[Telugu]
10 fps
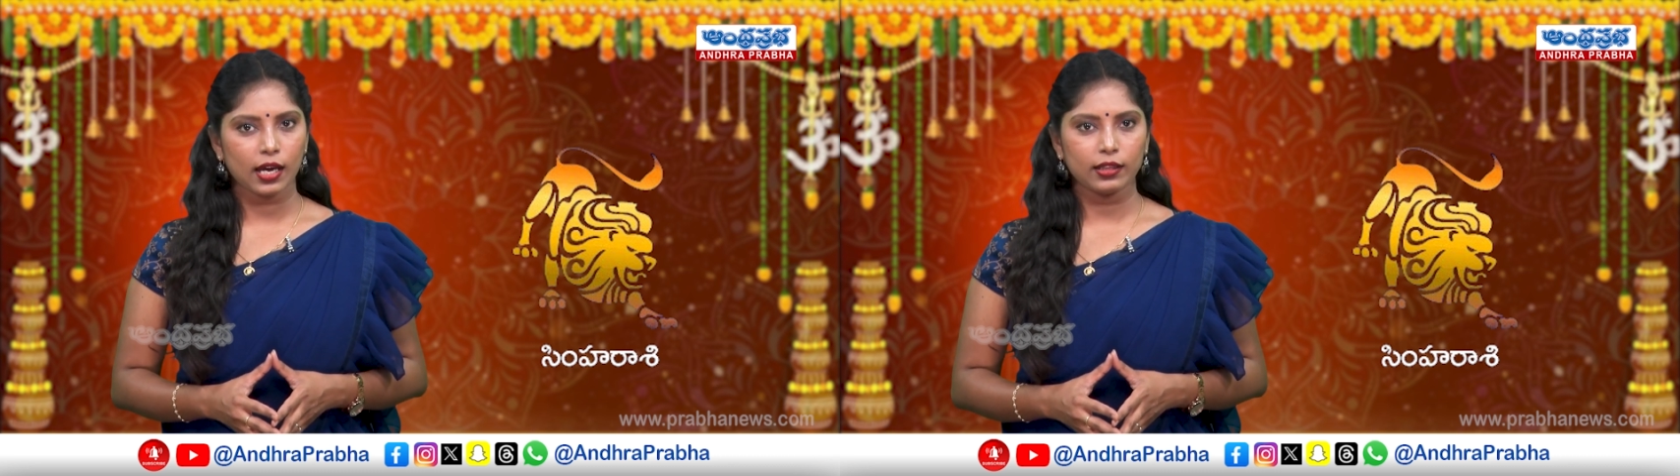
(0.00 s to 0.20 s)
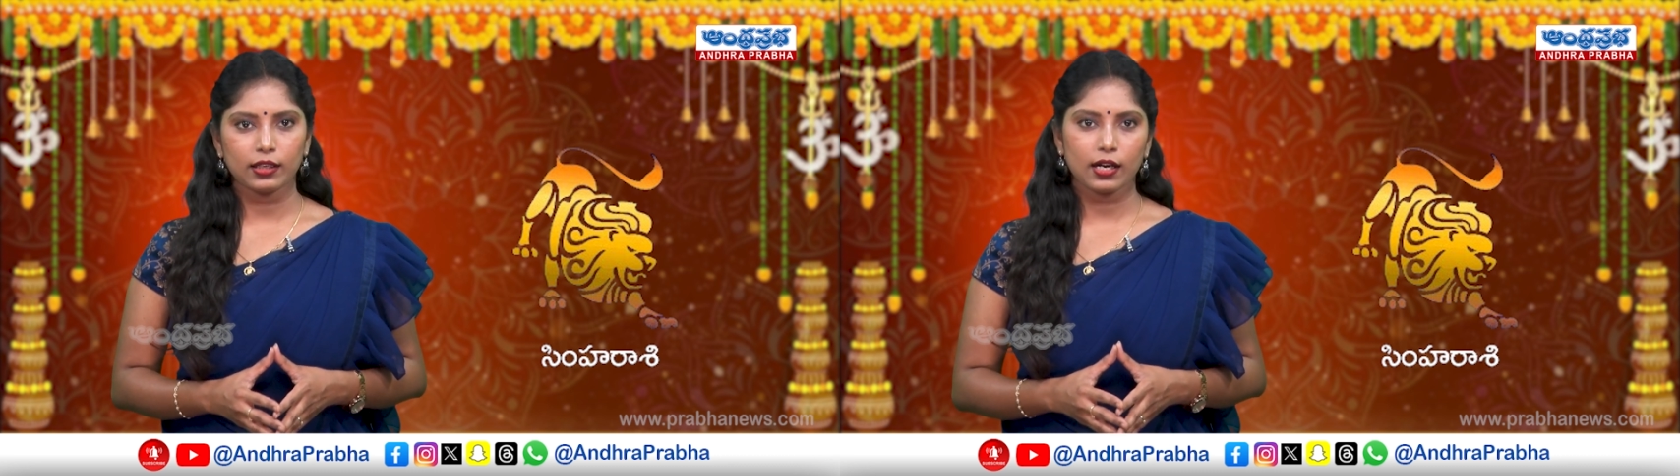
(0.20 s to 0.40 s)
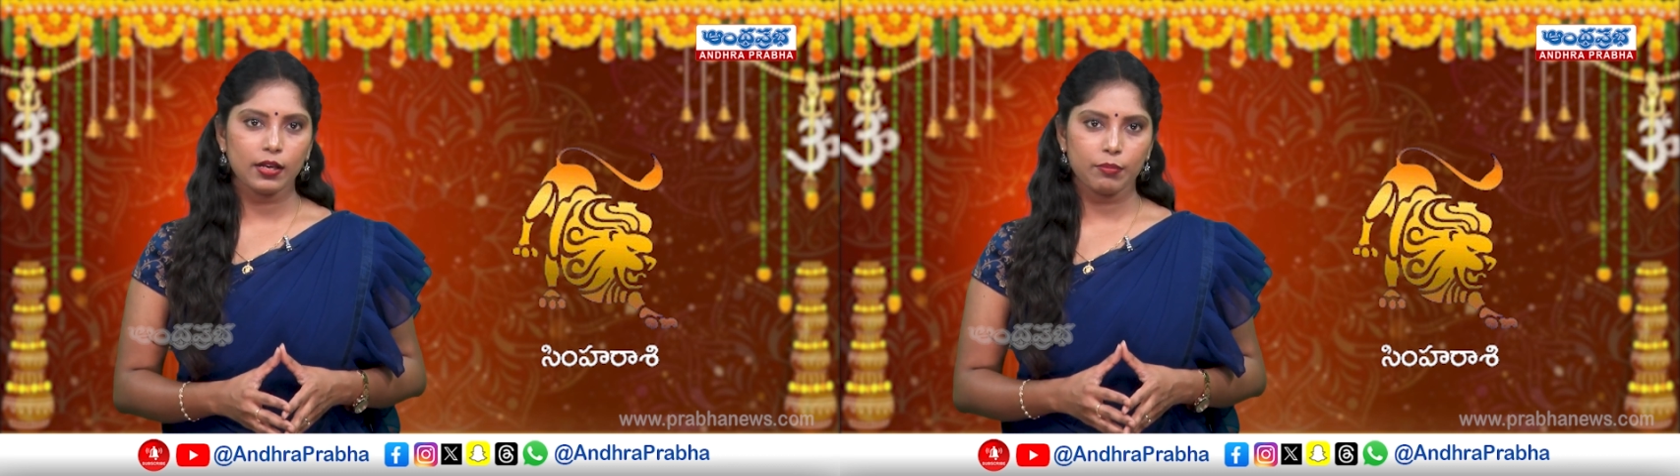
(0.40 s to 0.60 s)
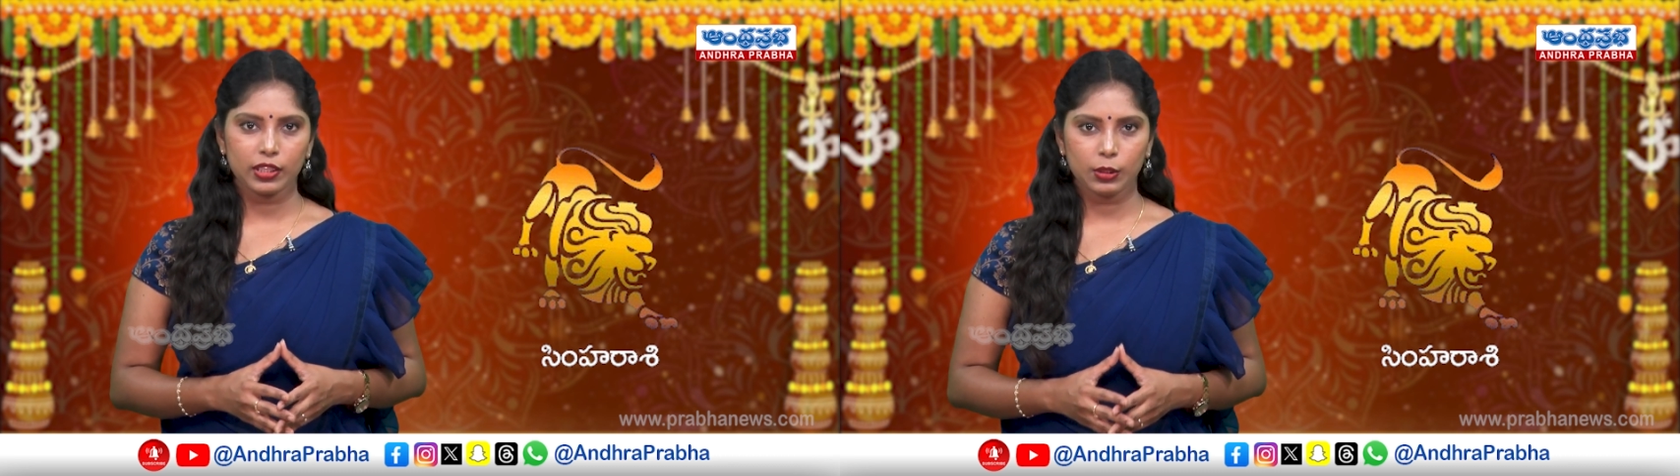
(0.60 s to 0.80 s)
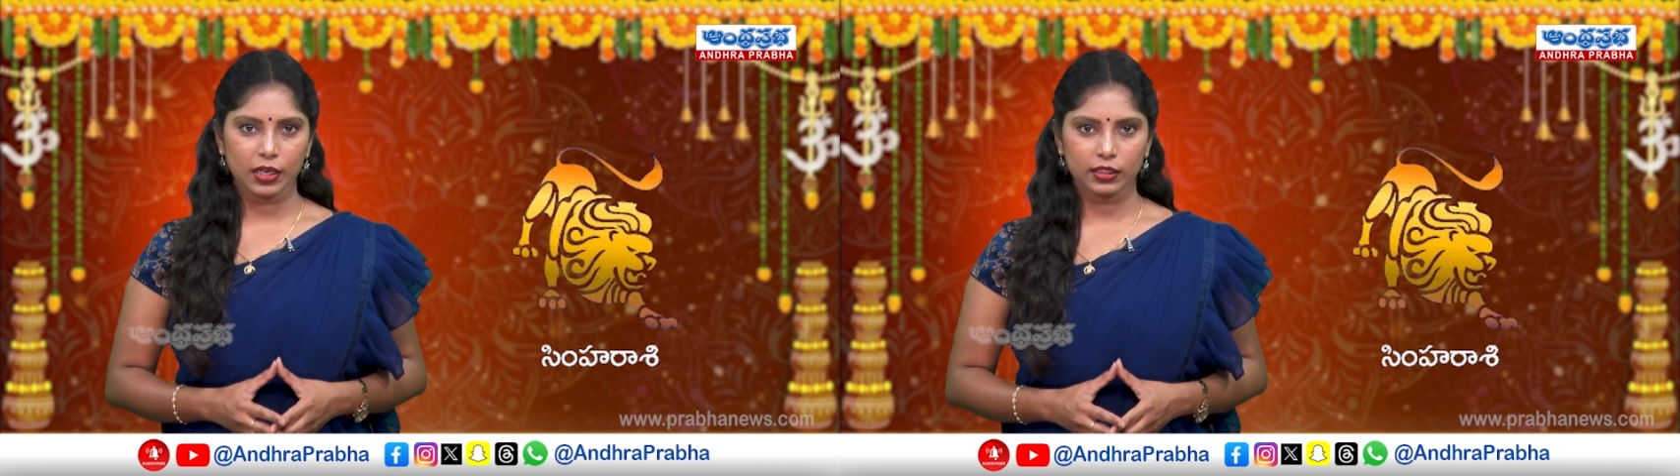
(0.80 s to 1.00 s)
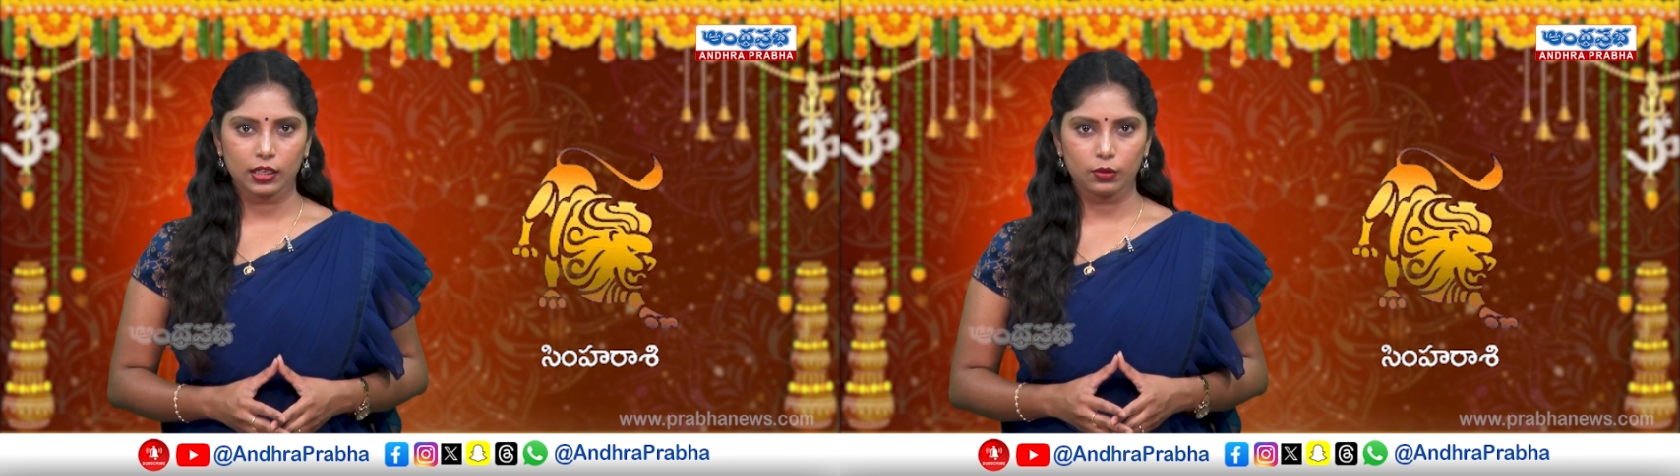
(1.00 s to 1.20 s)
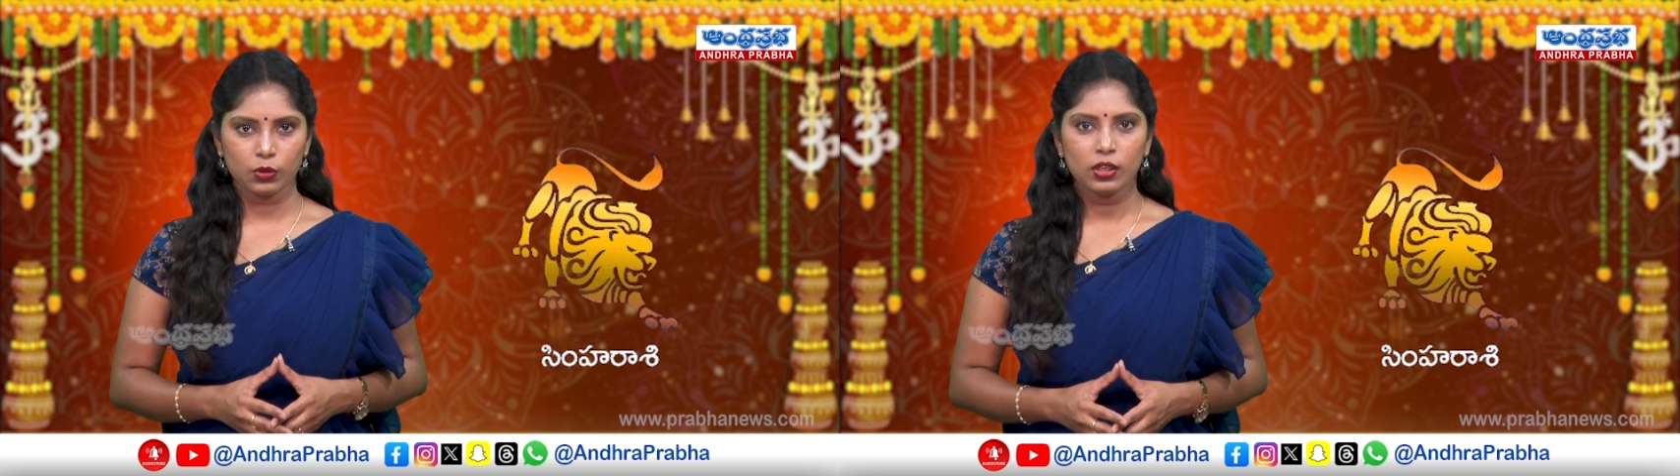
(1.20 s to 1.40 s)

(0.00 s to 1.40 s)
అందక ఇబ్బంది పడతారు